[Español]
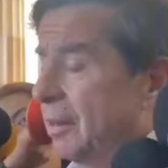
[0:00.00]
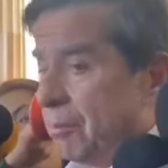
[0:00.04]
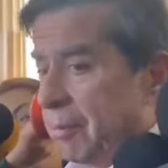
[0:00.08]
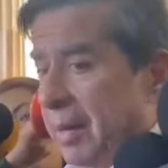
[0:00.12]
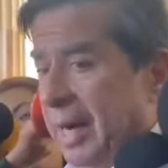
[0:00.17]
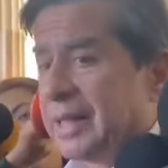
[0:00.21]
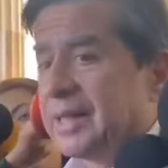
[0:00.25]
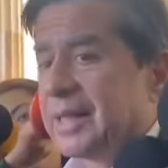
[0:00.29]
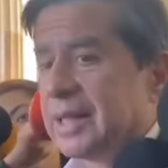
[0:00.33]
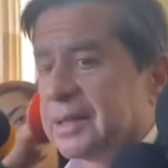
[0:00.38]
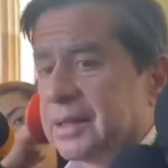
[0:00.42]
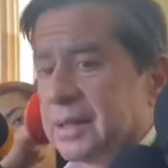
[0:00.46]

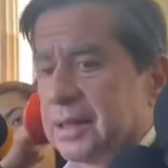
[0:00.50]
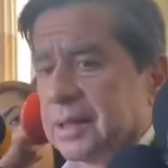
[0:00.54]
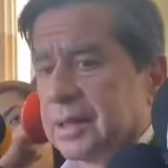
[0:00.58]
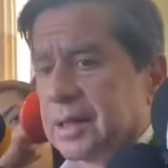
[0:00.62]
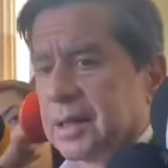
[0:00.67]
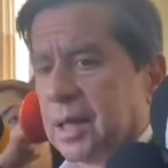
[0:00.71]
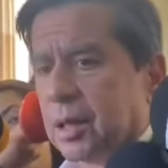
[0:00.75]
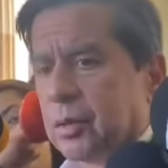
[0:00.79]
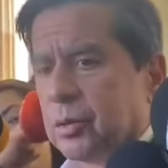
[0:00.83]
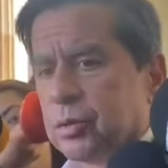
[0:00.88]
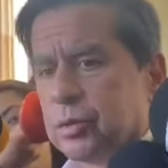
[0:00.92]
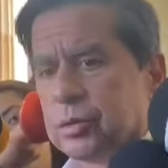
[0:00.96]
van a
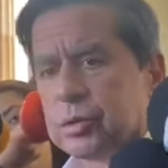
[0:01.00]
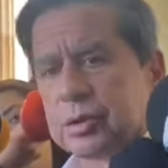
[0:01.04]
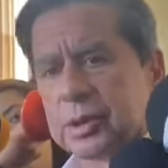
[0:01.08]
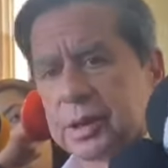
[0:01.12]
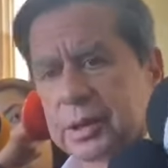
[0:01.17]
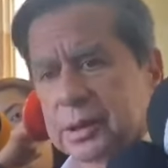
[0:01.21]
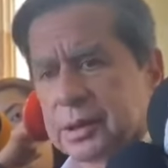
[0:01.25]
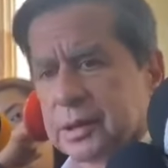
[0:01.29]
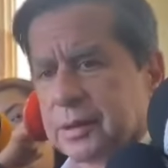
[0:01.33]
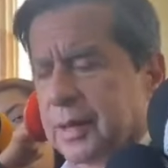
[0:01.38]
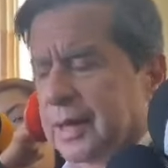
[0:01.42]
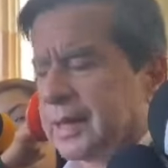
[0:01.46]
tener
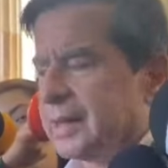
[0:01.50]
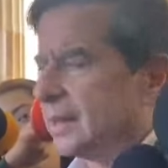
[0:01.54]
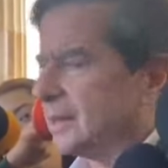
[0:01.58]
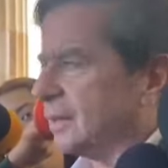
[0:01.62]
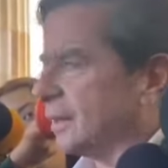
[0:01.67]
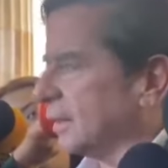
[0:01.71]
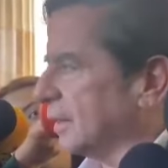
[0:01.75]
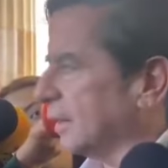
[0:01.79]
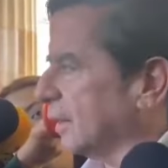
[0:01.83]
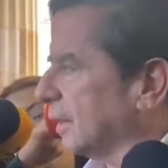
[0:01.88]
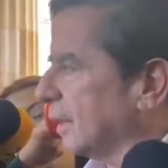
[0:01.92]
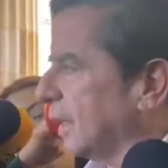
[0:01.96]
ajustes y van a
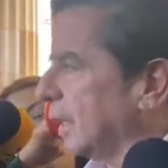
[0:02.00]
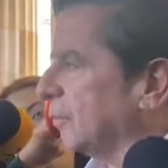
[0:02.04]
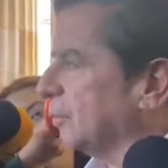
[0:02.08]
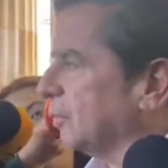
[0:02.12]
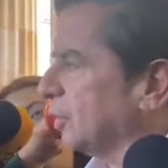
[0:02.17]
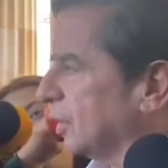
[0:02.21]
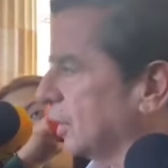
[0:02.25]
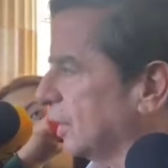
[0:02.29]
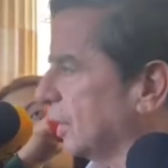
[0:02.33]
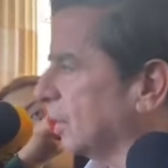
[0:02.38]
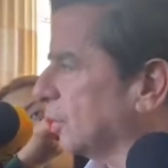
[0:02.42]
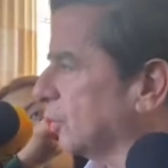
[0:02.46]
tener
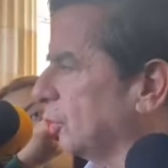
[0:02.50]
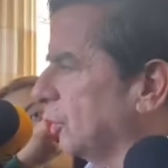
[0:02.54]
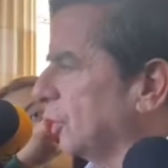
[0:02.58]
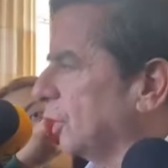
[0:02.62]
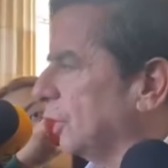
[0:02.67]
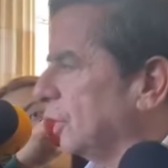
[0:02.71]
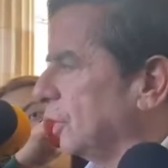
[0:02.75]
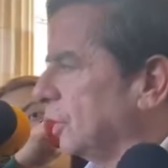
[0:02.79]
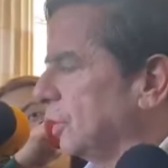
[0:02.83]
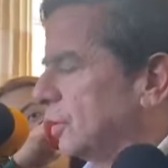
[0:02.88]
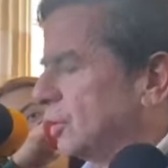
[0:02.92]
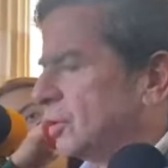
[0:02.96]
cambios
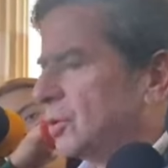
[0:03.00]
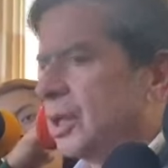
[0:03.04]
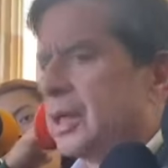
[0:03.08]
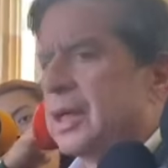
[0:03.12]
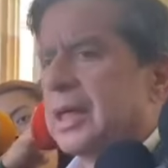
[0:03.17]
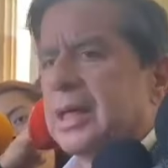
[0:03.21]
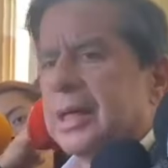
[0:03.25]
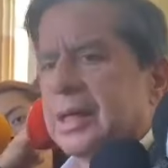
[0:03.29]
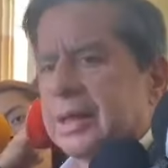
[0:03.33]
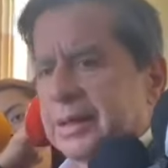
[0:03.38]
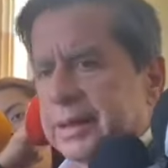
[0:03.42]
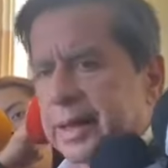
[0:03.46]
recogidos
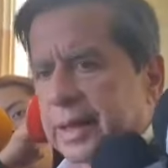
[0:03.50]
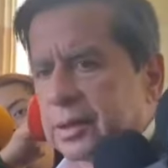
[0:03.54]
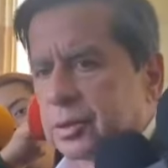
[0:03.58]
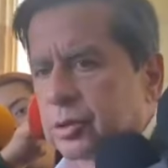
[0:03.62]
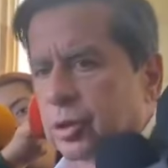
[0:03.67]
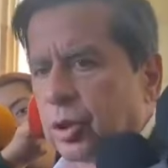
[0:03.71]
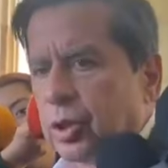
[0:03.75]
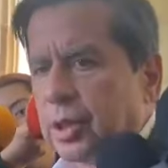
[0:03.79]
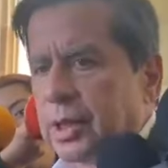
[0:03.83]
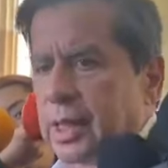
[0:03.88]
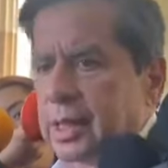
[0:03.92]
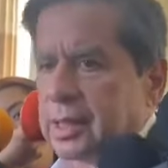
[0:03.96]
de
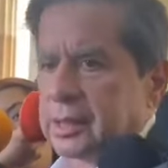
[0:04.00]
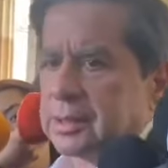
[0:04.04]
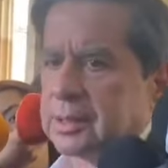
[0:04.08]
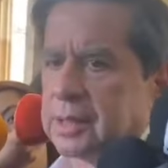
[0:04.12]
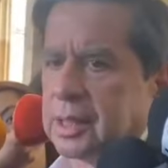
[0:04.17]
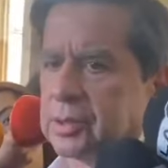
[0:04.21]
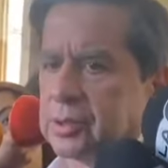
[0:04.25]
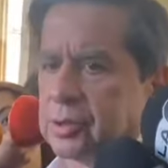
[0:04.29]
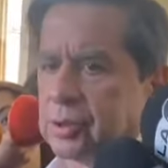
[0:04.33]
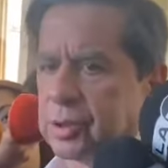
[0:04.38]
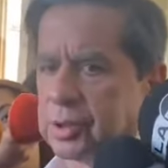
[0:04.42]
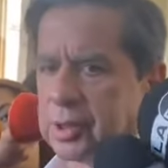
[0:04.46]
toda
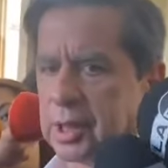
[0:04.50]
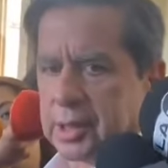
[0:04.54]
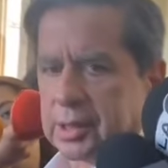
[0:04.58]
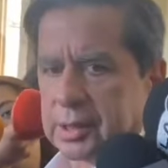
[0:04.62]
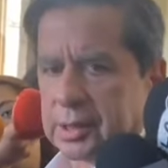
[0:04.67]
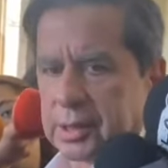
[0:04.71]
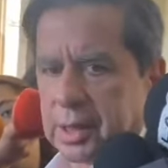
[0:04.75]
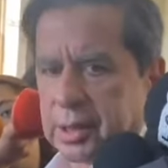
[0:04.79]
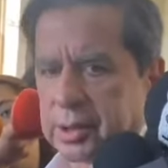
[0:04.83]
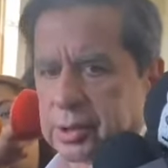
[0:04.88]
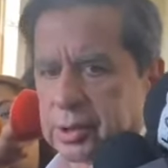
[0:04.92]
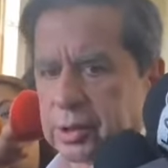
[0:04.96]
esta
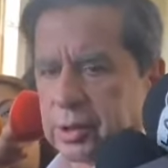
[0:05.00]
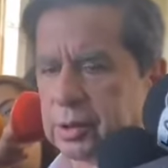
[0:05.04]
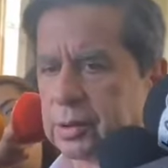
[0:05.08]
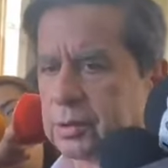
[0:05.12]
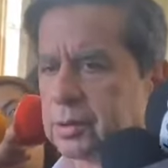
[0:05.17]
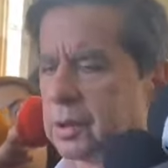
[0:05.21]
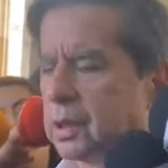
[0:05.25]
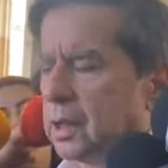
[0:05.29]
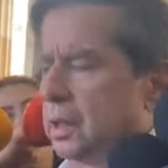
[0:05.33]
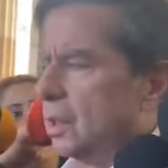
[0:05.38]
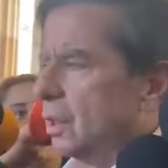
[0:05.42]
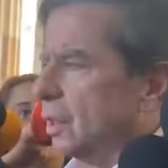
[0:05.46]

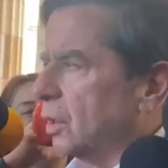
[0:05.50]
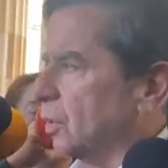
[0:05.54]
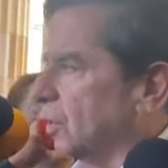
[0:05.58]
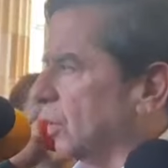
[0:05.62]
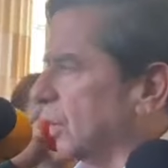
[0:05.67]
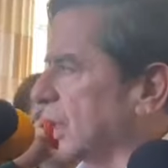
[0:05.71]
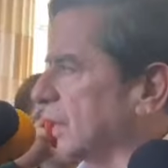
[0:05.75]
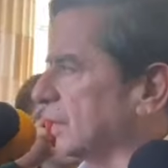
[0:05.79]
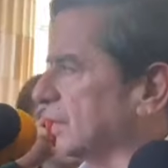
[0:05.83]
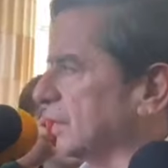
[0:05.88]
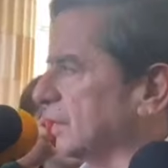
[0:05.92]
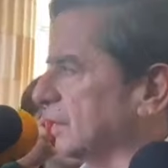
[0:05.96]
socialización
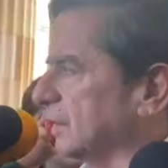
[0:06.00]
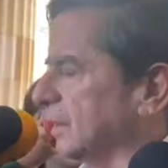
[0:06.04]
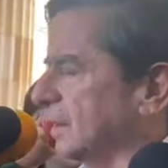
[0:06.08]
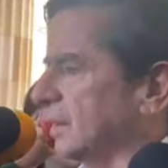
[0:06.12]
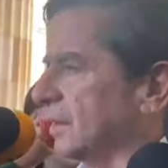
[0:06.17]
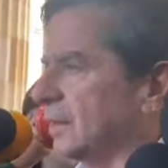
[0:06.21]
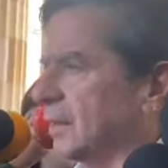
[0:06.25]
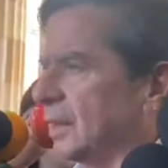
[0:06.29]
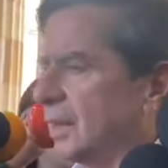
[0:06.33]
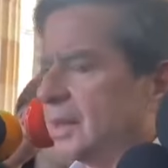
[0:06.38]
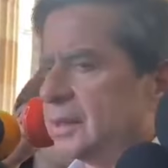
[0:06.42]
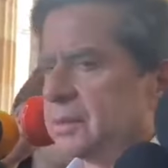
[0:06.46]
con las
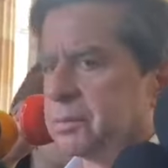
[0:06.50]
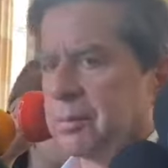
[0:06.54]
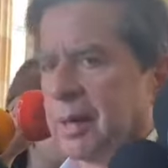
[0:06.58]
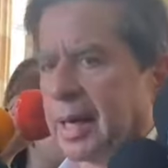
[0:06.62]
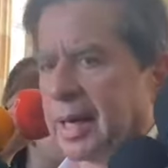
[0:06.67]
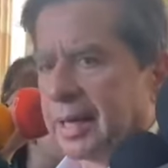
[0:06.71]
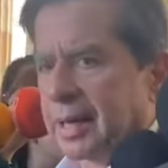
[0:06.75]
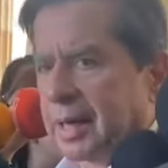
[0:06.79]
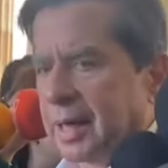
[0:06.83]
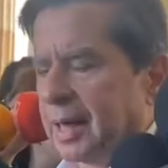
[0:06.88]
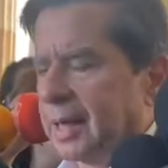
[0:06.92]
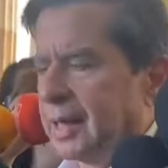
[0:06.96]
distintas
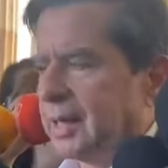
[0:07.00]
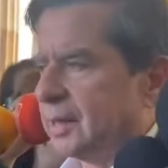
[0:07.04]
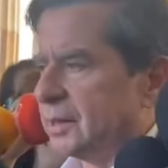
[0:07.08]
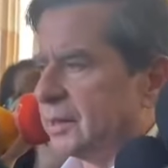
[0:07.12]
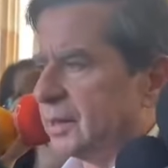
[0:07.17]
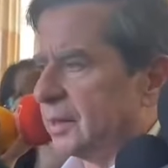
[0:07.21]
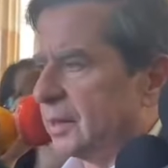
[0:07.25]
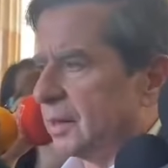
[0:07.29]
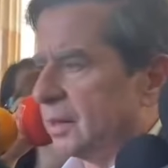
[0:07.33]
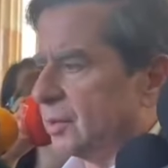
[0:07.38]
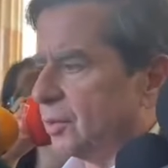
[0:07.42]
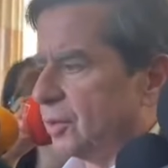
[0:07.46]

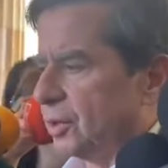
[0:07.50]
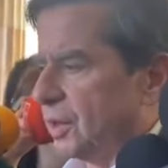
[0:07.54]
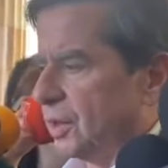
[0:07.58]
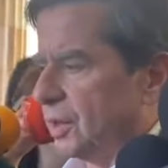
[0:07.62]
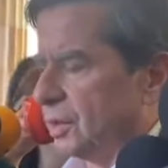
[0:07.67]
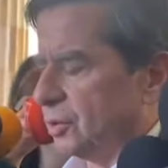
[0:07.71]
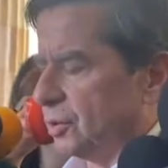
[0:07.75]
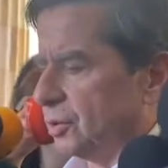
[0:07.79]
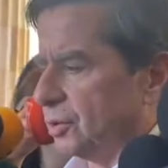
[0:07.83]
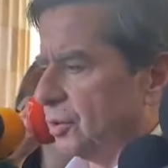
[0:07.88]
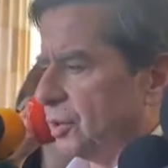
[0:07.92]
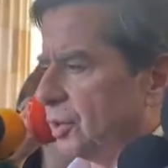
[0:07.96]
bancadas en el Congreso.